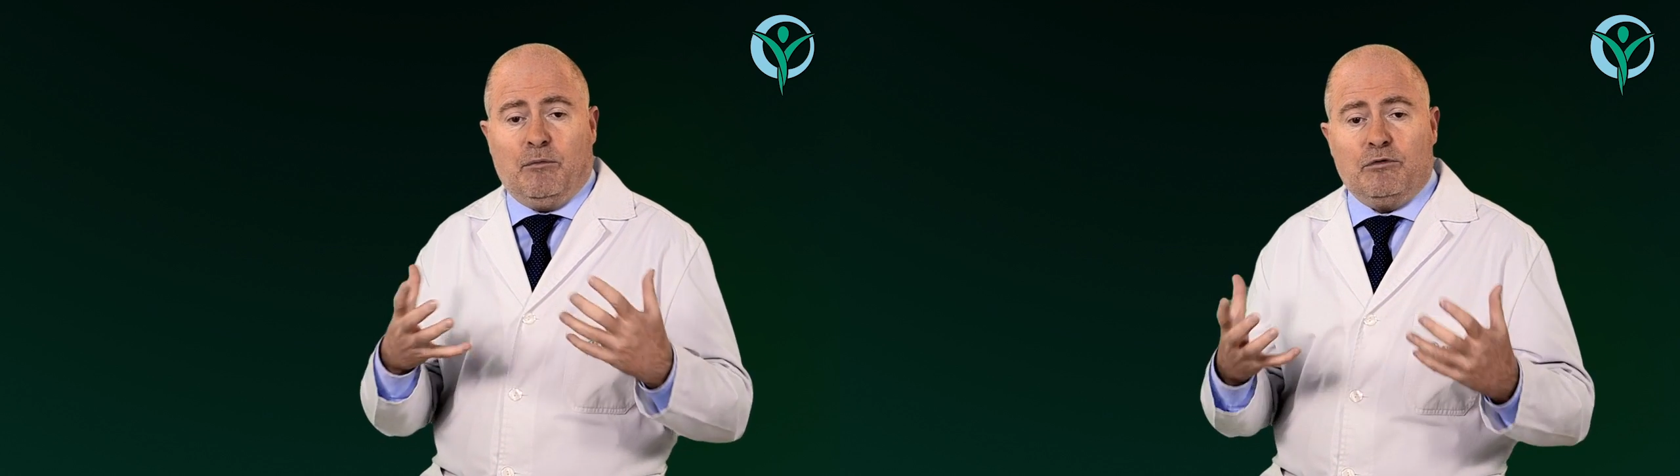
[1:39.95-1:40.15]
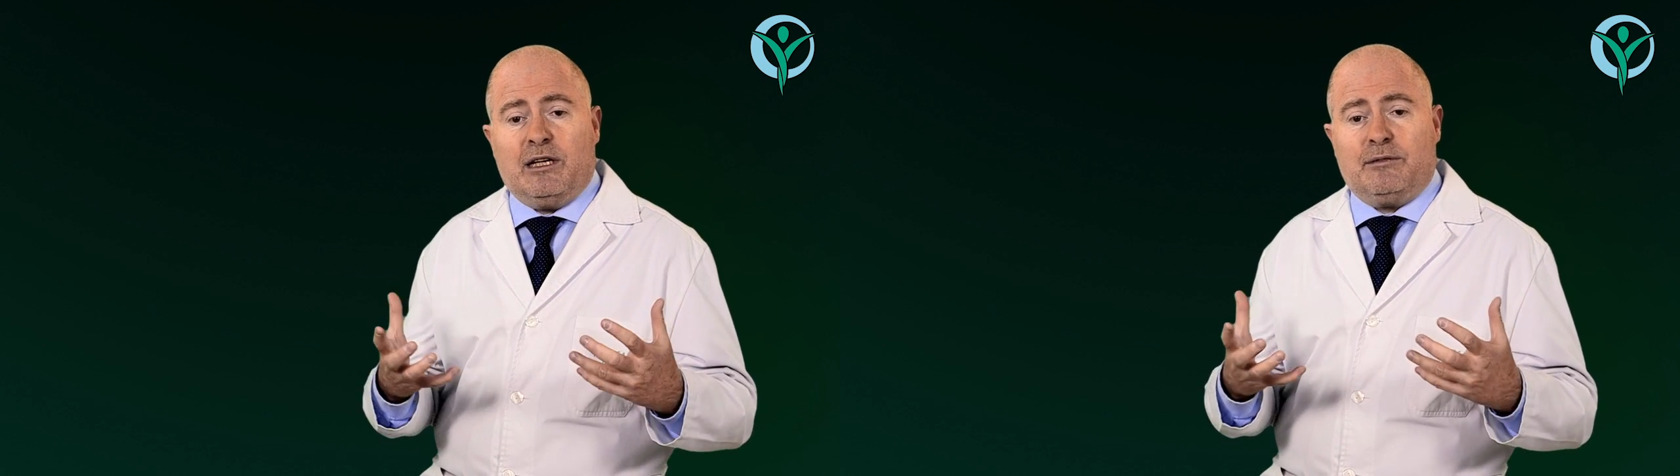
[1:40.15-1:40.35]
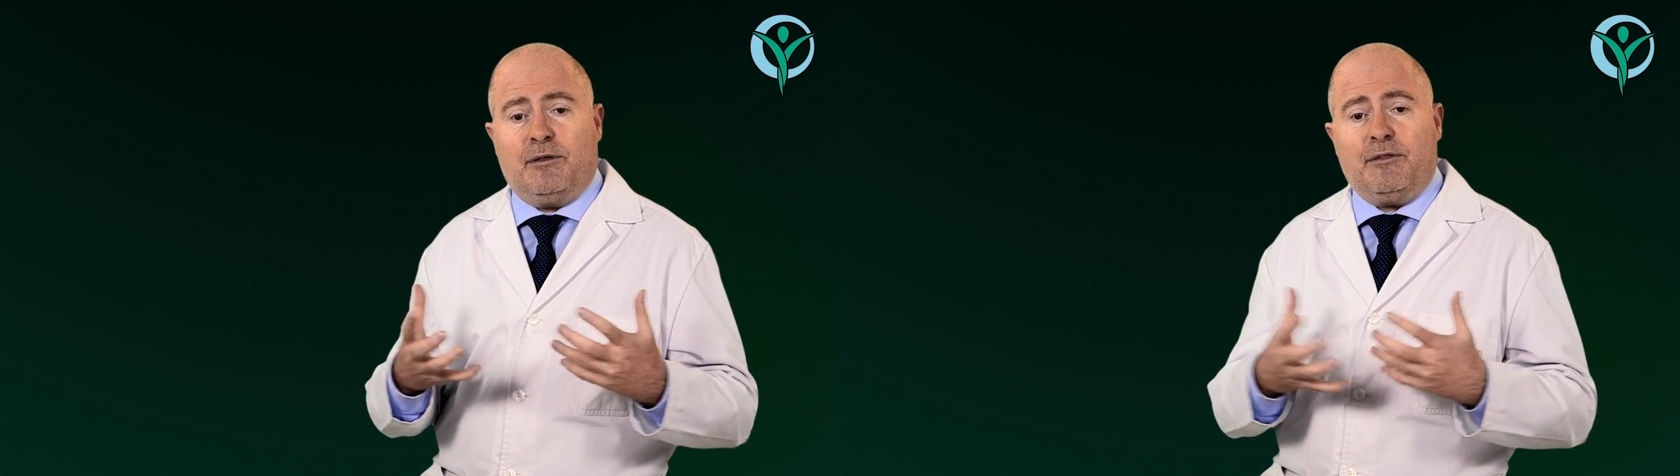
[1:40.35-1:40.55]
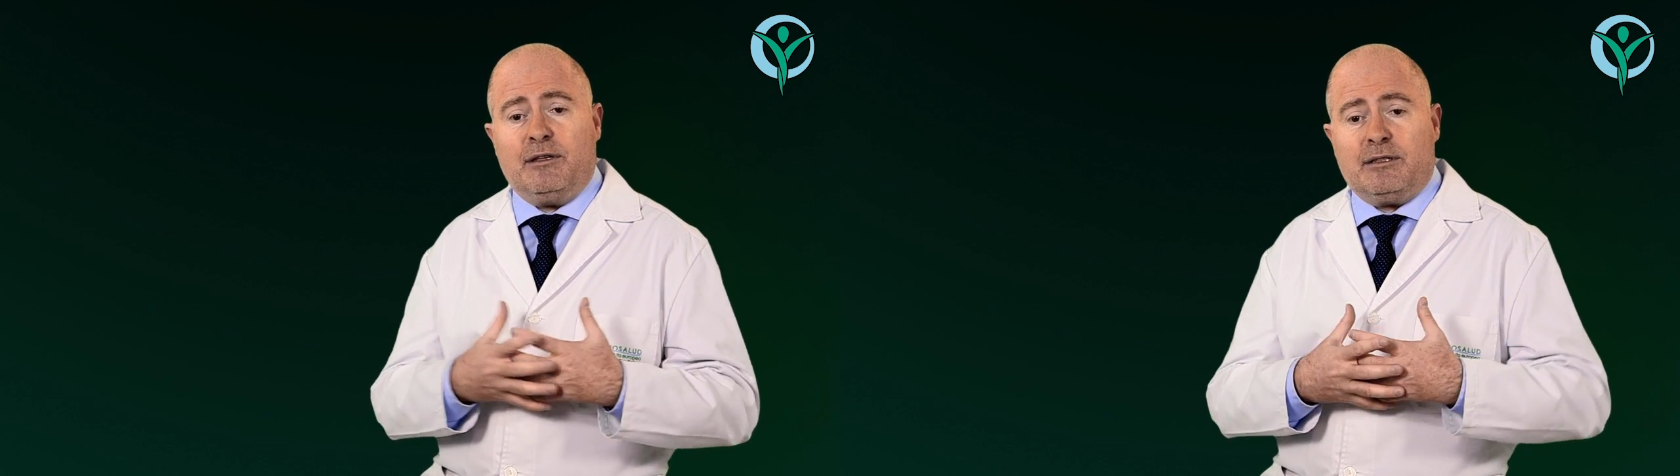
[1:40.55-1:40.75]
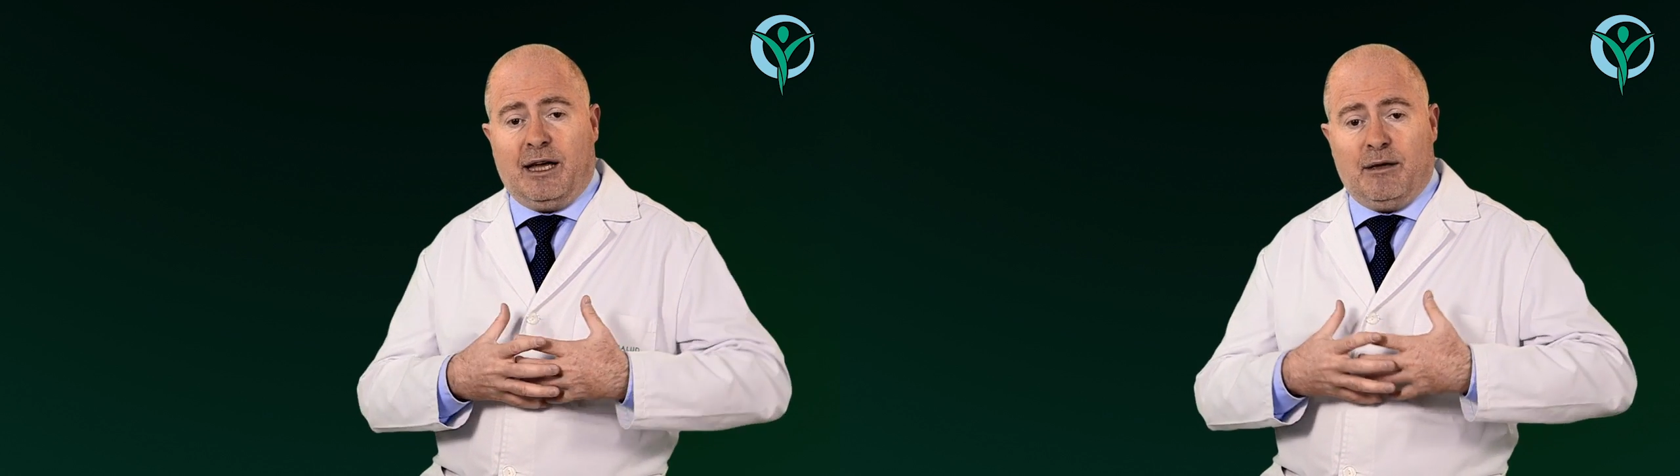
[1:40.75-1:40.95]
muchas
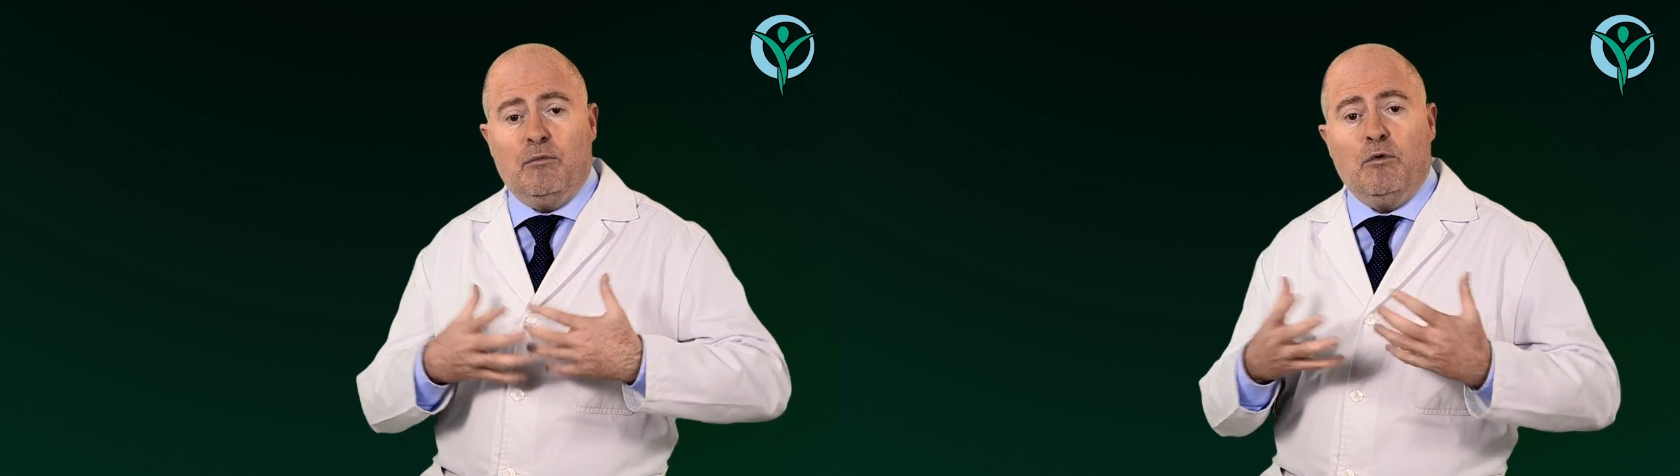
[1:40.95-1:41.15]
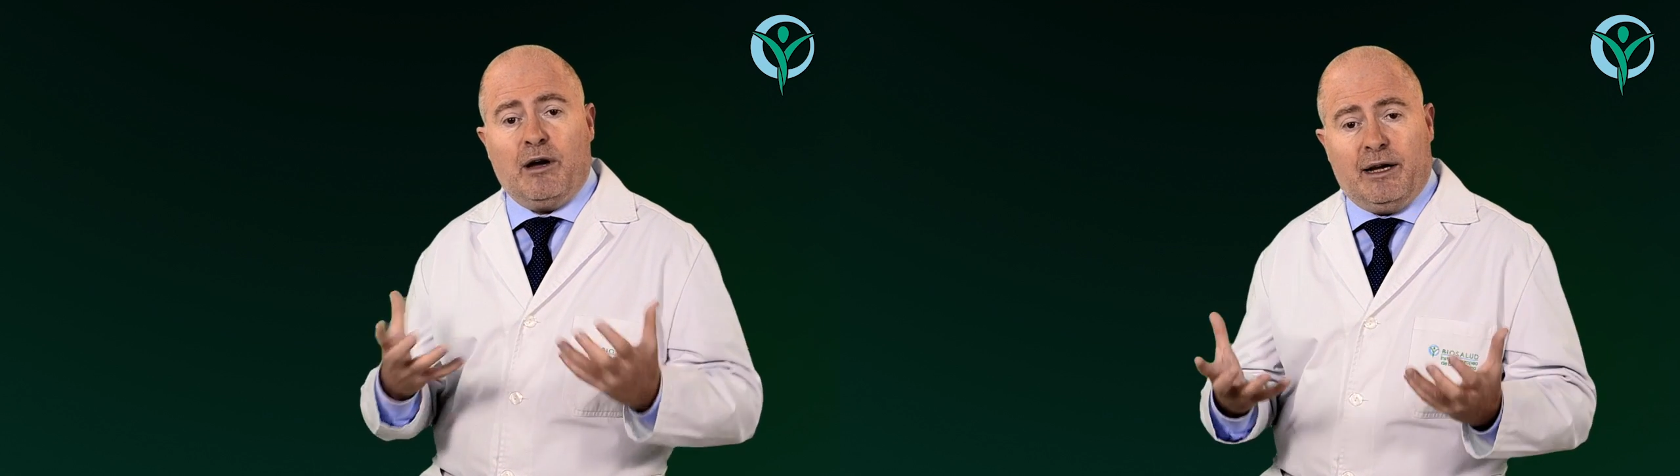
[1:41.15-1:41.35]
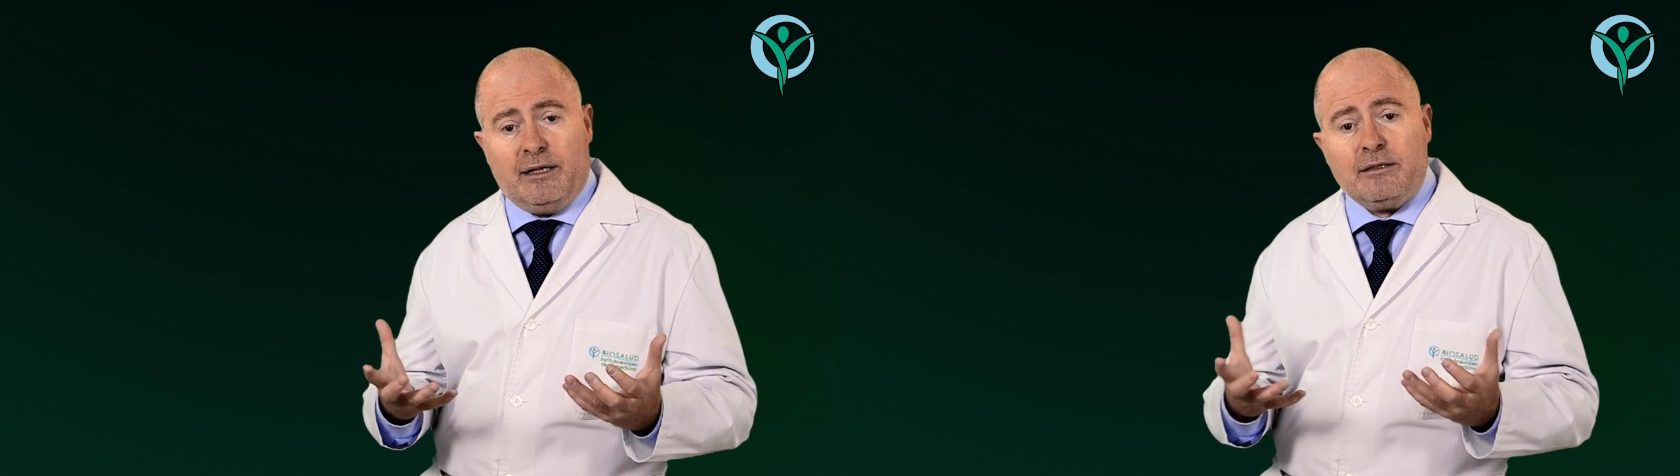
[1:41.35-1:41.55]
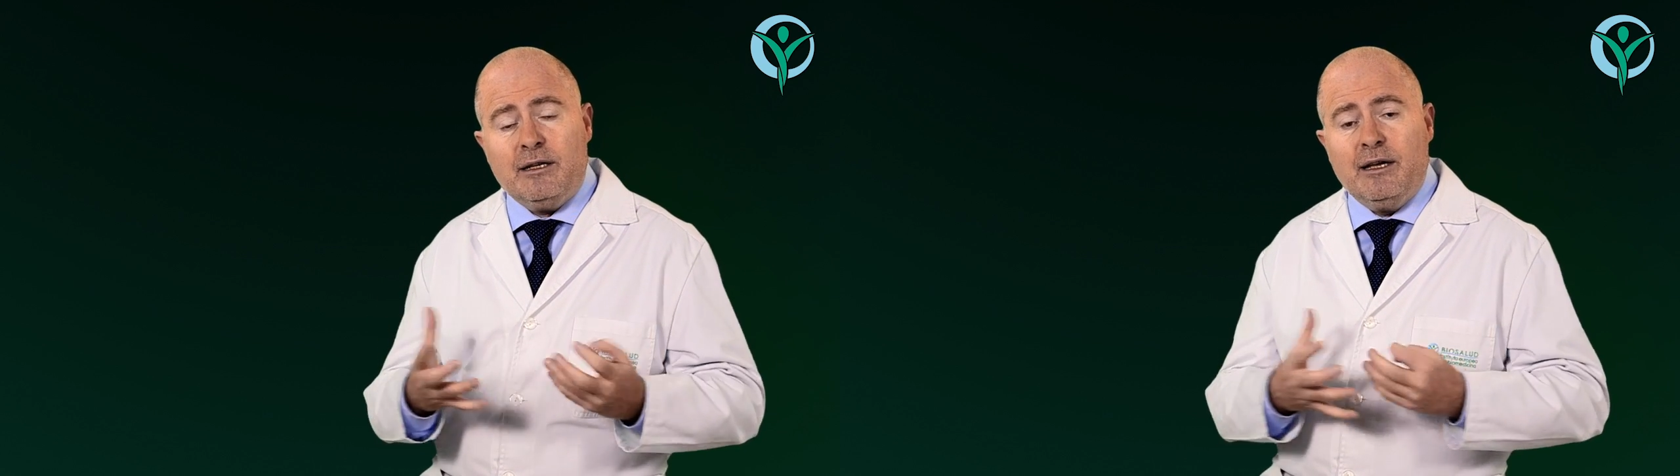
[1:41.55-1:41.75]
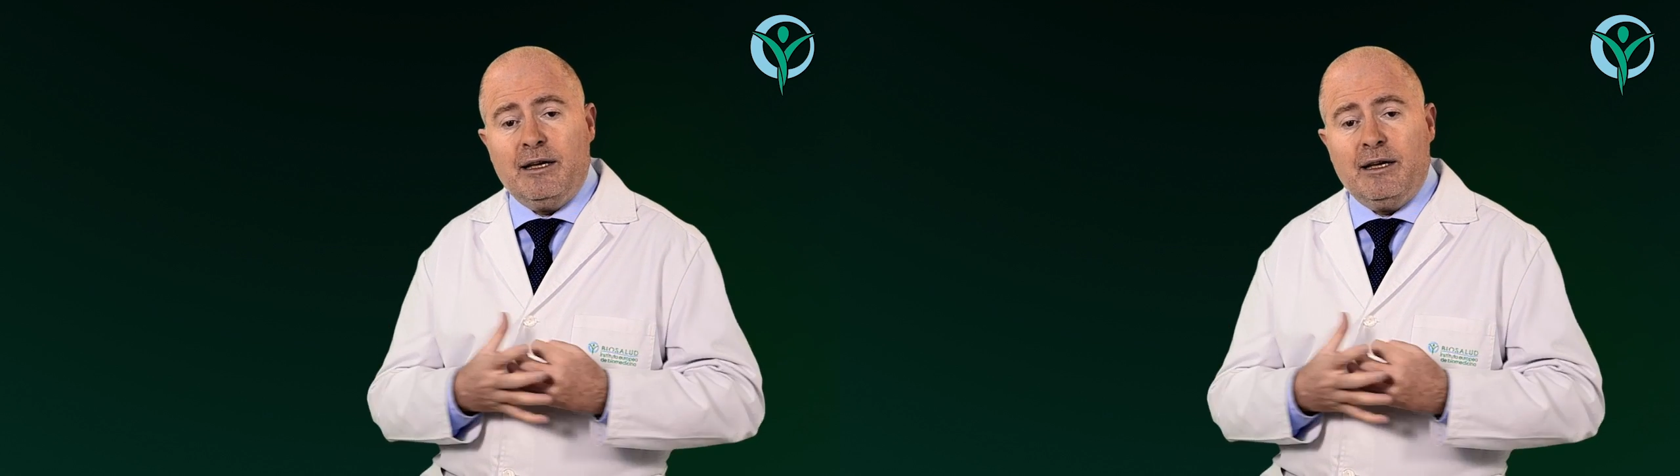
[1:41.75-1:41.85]
veces hay mujeres